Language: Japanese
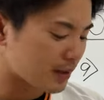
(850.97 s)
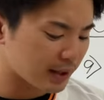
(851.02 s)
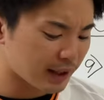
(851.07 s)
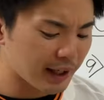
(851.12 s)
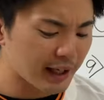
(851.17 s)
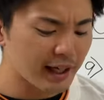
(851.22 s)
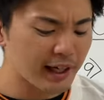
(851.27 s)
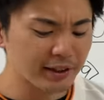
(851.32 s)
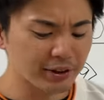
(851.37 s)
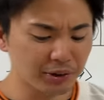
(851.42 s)

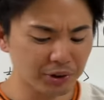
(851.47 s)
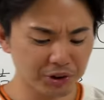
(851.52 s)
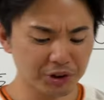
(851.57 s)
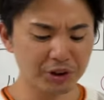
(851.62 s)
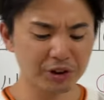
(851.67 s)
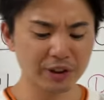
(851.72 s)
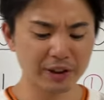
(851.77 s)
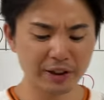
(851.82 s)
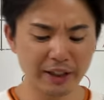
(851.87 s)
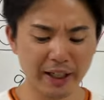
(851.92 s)
エラー投
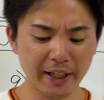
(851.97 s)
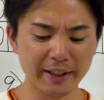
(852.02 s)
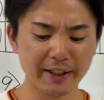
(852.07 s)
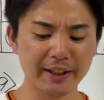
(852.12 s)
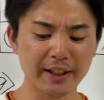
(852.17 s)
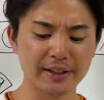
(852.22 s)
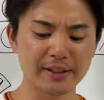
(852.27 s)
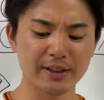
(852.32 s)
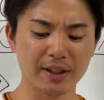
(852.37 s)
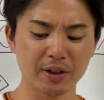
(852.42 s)
手が投げて
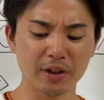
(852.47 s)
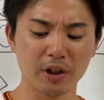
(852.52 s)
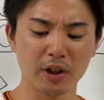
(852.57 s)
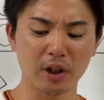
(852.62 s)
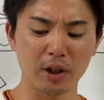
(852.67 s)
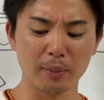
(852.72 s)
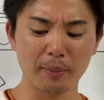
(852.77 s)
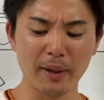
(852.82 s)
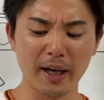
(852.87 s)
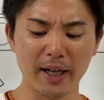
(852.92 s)
たんですけ
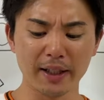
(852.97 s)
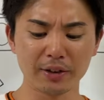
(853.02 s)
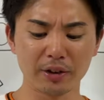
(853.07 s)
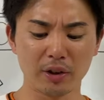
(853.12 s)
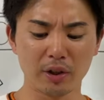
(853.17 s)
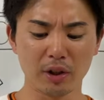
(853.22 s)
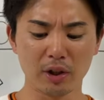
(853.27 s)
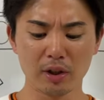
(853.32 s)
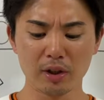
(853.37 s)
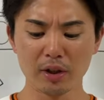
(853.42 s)
ど、まあ、あ
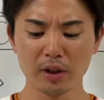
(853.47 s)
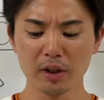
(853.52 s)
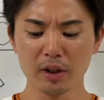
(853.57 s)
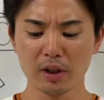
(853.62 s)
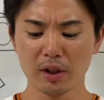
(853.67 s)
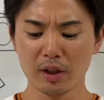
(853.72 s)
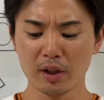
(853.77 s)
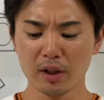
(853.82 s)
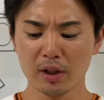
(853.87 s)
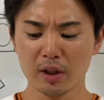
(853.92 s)
のー
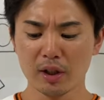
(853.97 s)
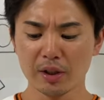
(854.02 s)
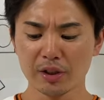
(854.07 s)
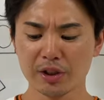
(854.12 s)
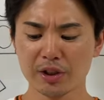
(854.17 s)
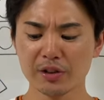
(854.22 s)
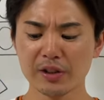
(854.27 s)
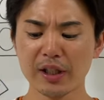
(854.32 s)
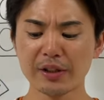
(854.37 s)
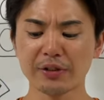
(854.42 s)

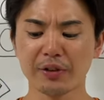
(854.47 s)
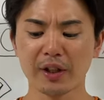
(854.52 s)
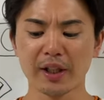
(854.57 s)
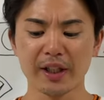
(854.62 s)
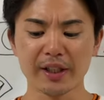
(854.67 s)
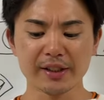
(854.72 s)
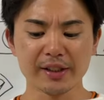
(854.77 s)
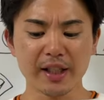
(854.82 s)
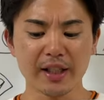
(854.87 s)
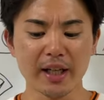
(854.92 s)
ツーアウトか
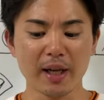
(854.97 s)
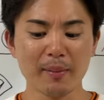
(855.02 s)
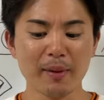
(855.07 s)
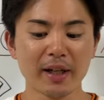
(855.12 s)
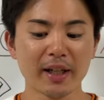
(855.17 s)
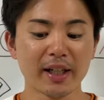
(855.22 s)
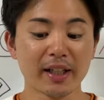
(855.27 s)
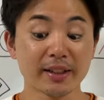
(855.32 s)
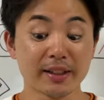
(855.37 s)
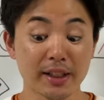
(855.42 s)
らですね、
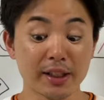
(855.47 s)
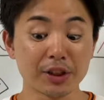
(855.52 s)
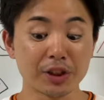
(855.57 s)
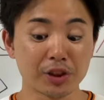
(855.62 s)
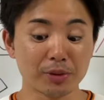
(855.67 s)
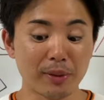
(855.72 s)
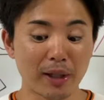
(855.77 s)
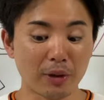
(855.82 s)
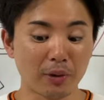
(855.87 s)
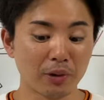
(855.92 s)
山川選
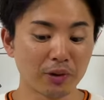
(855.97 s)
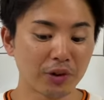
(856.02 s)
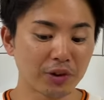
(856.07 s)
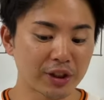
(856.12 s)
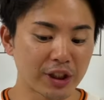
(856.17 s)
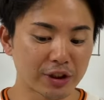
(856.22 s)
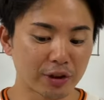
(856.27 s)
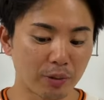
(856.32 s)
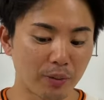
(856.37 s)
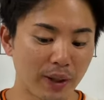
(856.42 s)
手、まあ、近藤
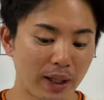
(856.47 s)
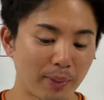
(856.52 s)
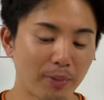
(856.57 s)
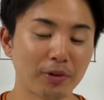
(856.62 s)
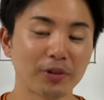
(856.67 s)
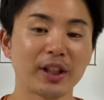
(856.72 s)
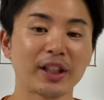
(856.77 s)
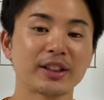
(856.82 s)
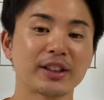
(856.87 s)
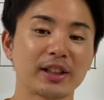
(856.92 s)
選手を
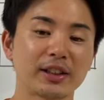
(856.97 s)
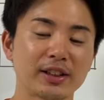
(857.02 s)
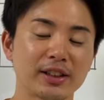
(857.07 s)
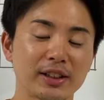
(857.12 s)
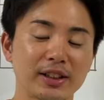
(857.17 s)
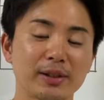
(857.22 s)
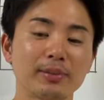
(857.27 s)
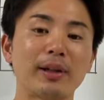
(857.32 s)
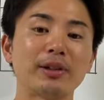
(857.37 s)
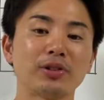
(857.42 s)
ファーボール出し
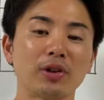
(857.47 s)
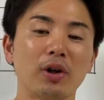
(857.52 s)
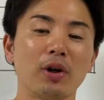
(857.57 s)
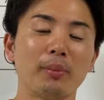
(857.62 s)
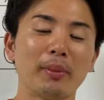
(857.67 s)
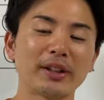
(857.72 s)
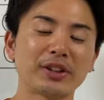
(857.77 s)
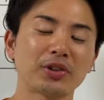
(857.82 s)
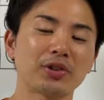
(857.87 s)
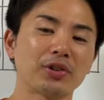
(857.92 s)
てしまうと。
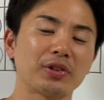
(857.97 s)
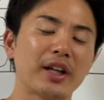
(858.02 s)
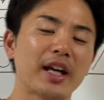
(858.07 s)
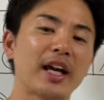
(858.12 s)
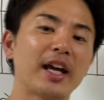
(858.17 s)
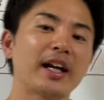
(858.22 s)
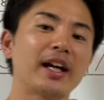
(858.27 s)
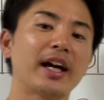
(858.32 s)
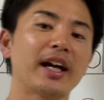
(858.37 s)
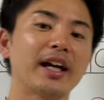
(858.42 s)
まあ、ちょっと
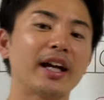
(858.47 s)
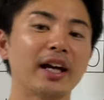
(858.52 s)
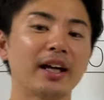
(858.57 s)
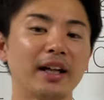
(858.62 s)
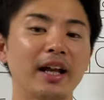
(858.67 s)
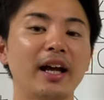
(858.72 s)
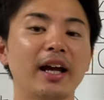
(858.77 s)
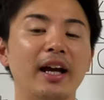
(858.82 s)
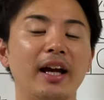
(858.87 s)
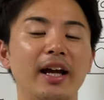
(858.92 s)
警戒が
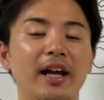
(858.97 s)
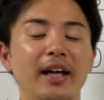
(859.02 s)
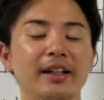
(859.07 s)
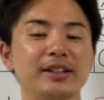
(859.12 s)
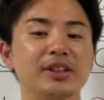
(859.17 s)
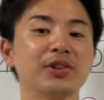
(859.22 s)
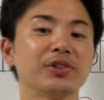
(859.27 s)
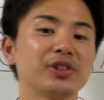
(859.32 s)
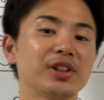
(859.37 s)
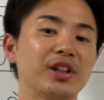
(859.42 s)
ね、えー、
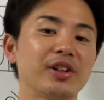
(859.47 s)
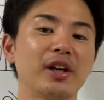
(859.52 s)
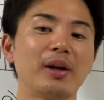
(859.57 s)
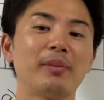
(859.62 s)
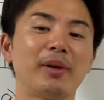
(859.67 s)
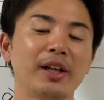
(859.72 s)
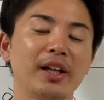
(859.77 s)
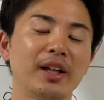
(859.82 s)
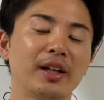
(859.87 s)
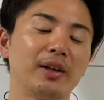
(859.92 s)
強すぎるあ
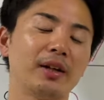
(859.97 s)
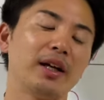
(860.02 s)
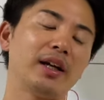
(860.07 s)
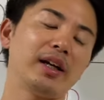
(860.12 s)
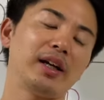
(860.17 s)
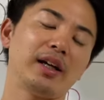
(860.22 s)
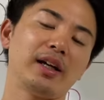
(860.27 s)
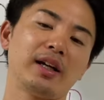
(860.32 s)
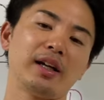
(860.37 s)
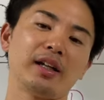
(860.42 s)
まり、
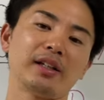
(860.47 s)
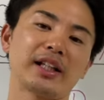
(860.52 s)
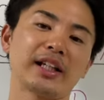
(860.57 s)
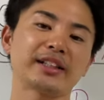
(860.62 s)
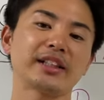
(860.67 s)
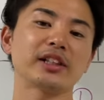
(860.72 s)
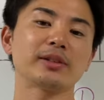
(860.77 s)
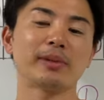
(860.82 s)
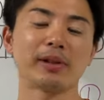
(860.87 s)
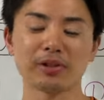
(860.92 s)
えー、出
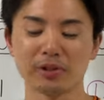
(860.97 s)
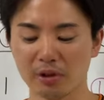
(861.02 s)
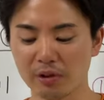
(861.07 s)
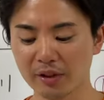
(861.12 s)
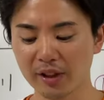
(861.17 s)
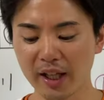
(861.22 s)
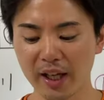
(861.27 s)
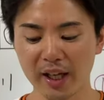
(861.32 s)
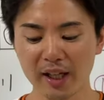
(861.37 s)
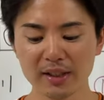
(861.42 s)
してしまう
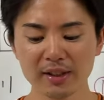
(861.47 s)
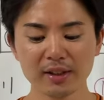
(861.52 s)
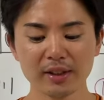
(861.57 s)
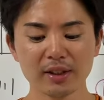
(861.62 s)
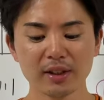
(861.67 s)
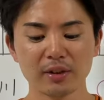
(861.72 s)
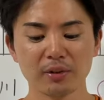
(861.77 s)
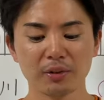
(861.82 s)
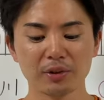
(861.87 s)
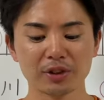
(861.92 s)
と。で、
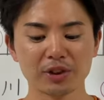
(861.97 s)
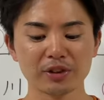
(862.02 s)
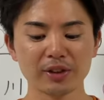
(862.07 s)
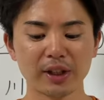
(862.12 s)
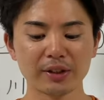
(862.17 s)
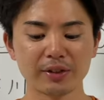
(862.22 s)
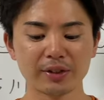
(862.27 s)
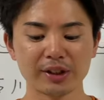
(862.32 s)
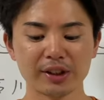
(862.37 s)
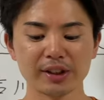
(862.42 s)
この
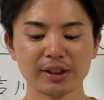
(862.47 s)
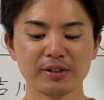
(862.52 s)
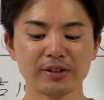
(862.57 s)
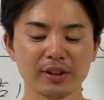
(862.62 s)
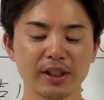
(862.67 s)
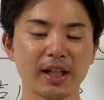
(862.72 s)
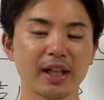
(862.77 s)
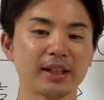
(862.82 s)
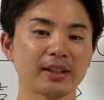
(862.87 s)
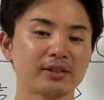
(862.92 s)
ツーアウト1、2塁
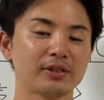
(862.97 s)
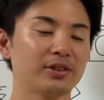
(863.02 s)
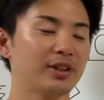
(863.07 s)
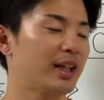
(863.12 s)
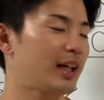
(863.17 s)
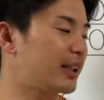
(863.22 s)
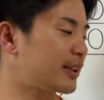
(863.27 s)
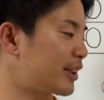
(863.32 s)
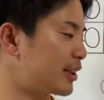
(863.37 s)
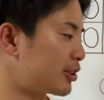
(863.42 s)
で
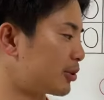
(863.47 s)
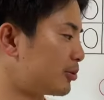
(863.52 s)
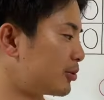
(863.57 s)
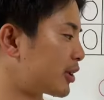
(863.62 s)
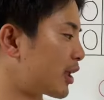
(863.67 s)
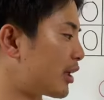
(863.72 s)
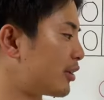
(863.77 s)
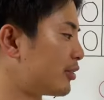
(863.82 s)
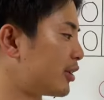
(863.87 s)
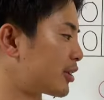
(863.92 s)
栗原選手を
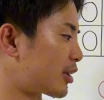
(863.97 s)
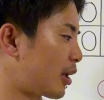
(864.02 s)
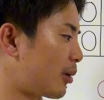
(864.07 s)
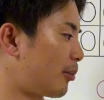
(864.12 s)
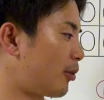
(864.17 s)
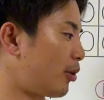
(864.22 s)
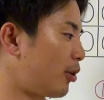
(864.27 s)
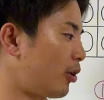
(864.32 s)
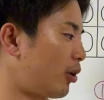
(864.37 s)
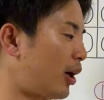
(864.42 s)
迎えるんですけど
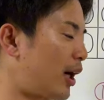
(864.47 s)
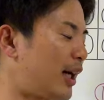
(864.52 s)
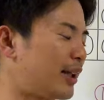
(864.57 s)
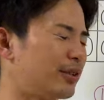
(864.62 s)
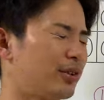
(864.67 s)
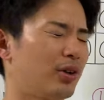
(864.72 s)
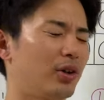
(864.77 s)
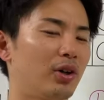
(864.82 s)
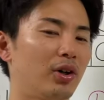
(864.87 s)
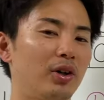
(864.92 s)
も、あ
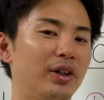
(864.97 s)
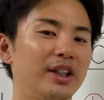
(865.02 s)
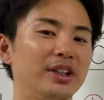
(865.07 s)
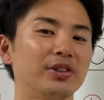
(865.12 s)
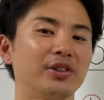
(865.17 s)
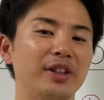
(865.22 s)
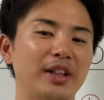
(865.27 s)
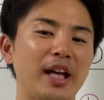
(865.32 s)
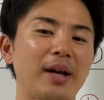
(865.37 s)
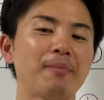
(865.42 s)
のー、非
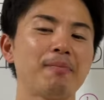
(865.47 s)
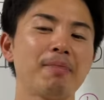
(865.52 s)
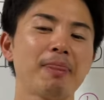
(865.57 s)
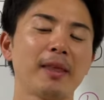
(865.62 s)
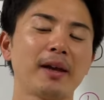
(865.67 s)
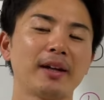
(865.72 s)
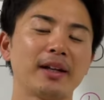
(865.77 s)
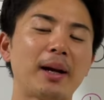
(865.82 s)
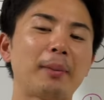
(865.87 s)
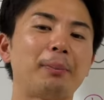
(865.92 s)
常にね、
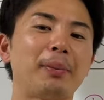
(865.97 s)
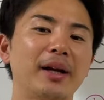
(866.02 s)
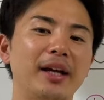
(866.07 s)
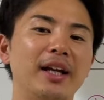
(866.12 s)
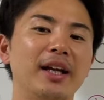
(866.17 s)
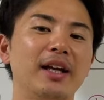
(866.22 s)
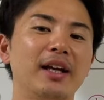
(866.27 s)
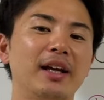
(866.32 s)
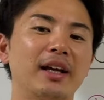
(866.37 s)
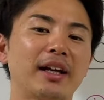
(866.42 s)
やっぱ
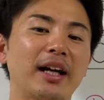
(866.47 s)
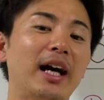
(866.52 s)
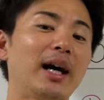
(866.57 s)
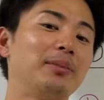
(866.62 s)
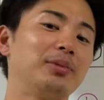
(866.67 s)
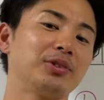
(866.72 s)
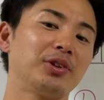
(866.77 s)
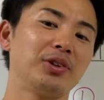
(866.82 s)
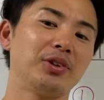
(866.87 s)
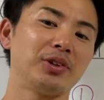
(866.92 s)
り
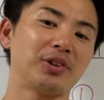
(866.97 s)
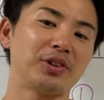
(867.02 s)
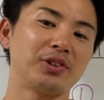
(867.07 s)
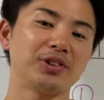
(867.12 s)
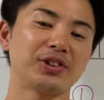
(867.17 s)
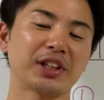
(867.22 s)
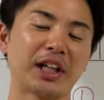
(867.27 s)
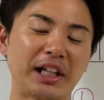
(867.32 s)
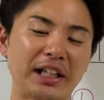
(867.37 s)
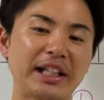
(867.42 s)
カーブという
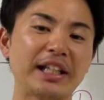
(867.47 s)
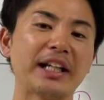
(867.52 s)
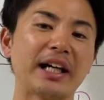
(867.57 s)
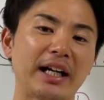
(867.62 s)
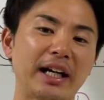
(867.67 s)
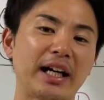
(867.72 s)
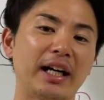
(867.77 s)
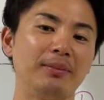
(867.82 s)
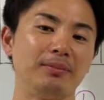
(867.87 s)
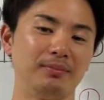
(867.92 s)
球種がいい
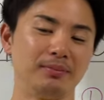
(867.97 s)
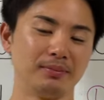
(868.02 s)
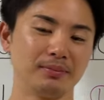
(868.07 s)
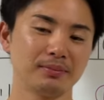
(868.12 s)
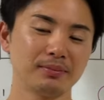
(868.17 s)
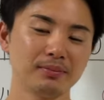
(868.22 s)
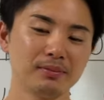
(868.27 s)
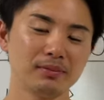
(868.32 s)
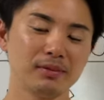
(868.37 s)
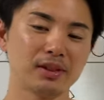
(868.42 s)
から、
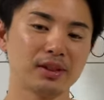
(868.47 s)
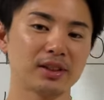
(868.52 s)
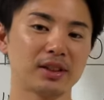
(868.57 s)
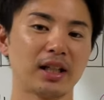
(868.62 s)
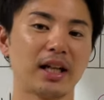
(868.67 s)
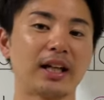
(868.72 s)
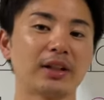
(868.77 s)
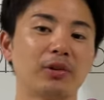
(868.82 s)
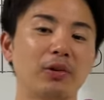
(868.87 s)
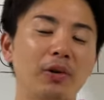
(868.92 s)

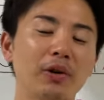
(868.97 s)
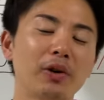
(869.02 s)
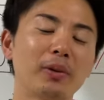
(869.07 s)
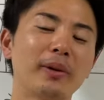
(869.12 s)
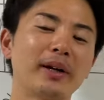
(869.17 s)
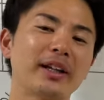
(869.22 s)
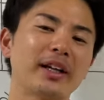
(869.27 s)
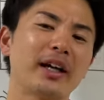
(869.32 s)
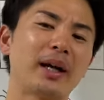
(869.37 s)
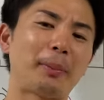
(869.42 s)
あの、追い込
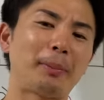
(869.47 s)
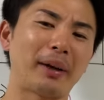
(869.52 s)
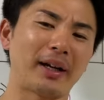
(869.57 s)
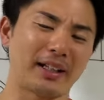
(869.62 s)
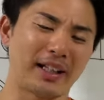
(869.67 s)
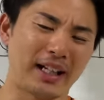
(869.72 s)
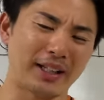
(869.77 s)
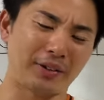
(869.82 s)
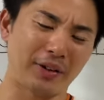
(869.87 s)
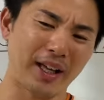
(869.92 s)
まれてからやっぱり、
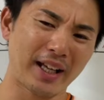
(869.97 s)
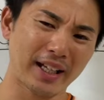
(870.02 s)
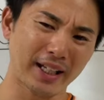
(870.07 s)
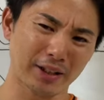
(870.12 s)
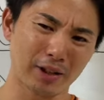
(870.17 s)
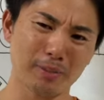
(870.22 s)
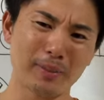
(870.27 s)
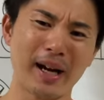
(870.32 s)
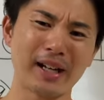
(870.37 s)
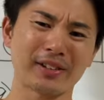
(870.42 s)
あの、変化
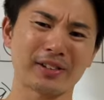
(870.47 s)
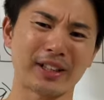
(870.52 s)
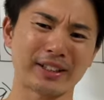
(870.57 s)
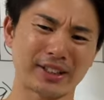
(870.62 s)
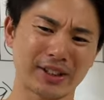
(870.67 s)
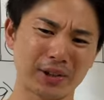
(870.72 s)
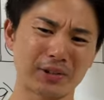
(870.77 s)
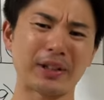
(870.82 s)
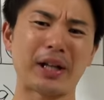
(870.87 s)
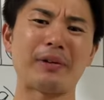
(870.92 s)
球マークが
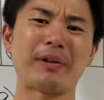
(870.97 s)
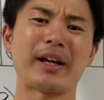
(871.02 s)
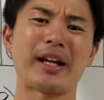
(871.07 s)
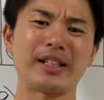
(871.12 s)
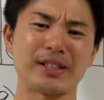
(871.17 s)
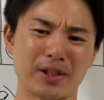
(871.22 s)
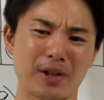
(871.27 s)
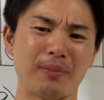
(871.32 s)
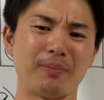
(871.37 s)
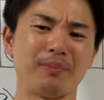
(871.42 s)
強くなるわけ
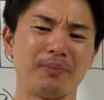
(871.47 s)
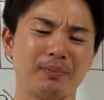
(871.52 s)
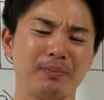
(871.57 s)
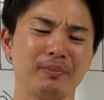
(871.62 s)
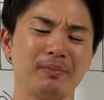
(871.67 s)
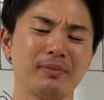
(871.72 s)
ですよ。